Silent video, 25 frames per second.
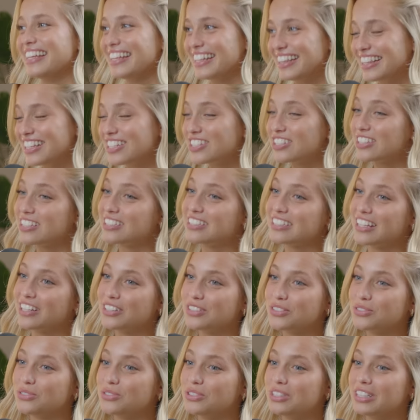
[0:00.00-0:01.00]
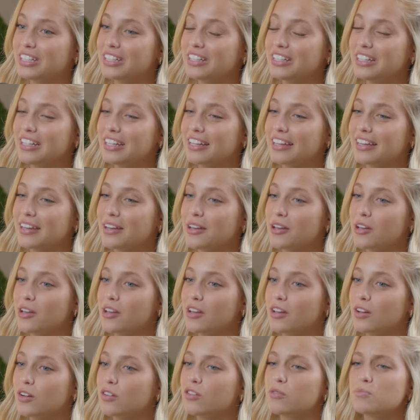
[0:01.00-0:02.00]
E desde essa altura
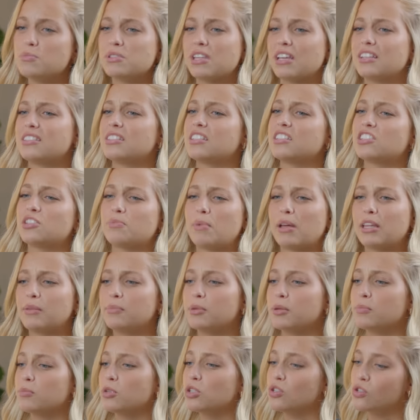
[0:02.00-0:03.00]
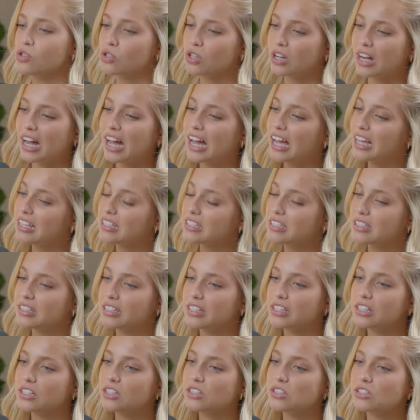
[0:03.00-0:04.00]
uh, comecei a ser chamada para muitos
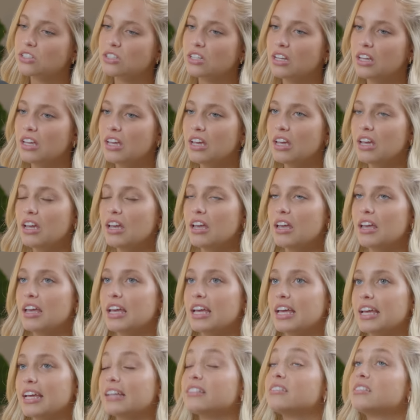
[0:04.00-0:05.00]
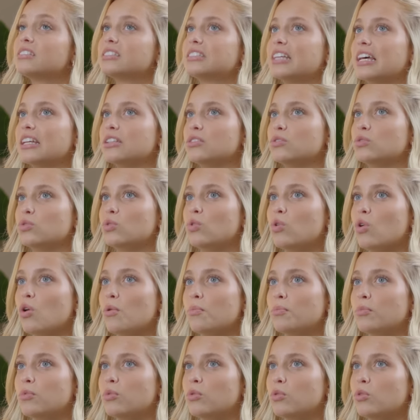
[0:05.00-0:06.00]
castings. Entretanto,
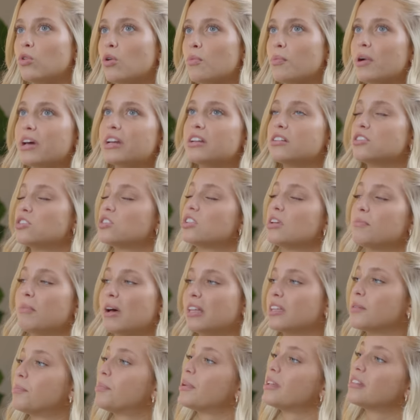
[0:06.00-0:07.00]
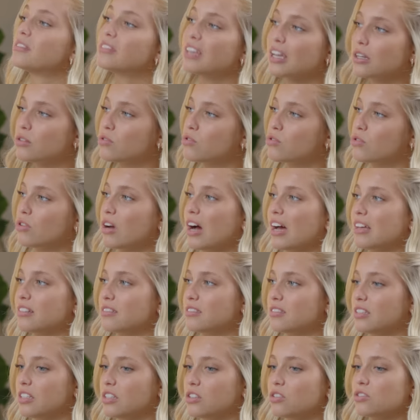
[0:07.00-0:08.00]
como, como era chamada para tantos
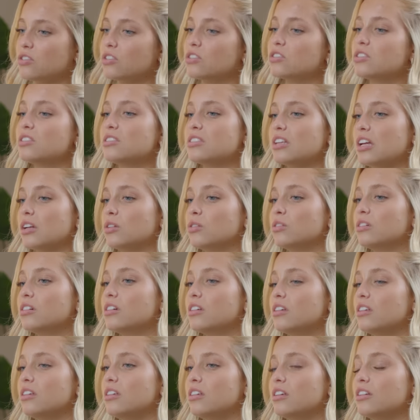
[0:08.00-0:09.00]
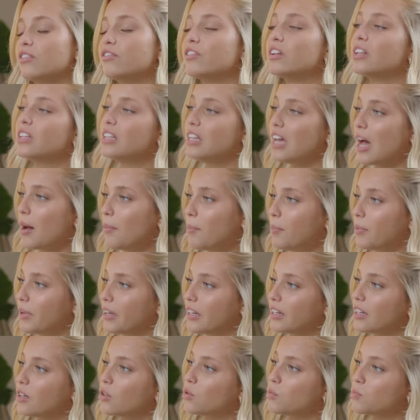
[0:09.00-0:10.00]
castings, eles disseram que, que valia a
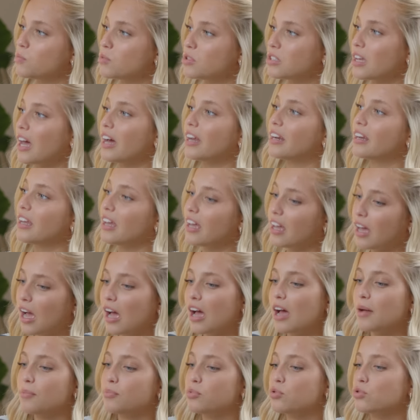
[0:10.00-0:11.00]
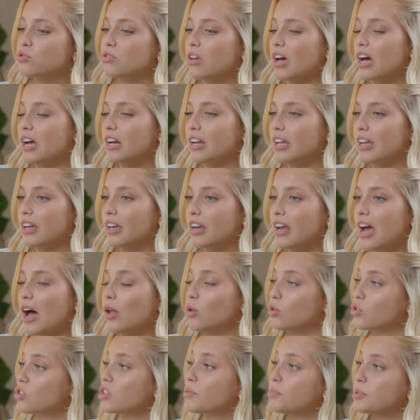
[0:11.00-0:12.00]
pena começar a apostar em
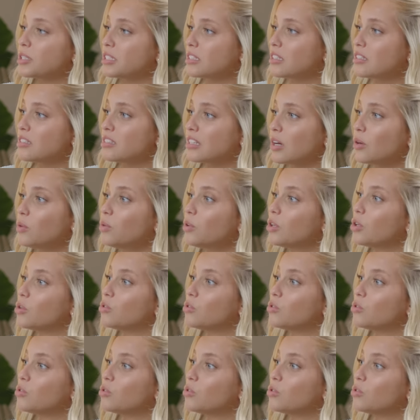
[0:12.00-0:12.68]
aulas de representação.